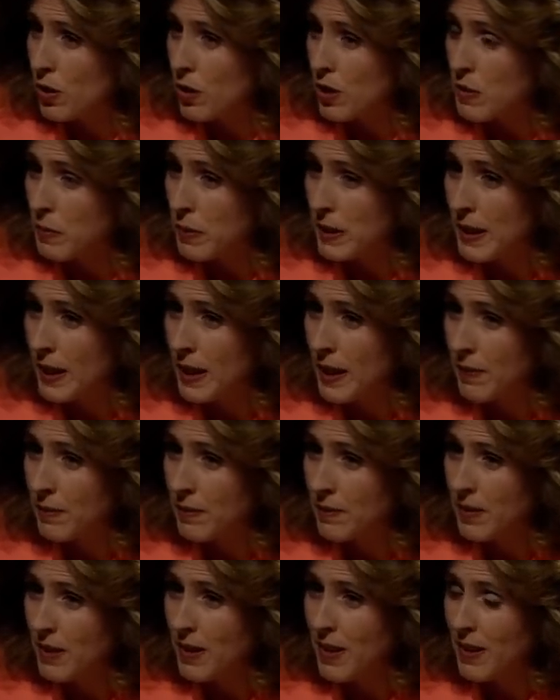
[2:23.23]
respetará.
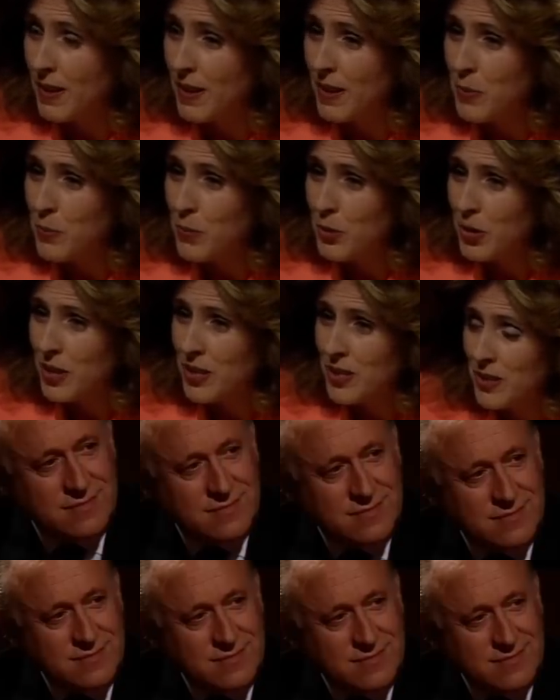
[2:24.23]
¿Por qué se
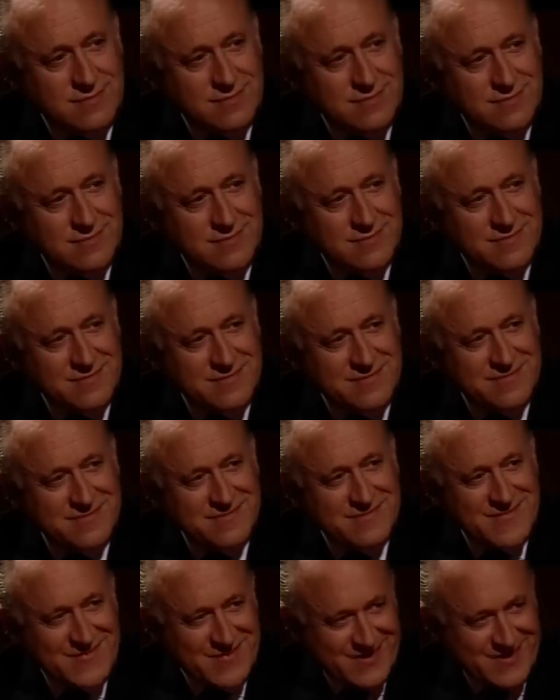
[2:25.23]
sonríe, señor Arzayos?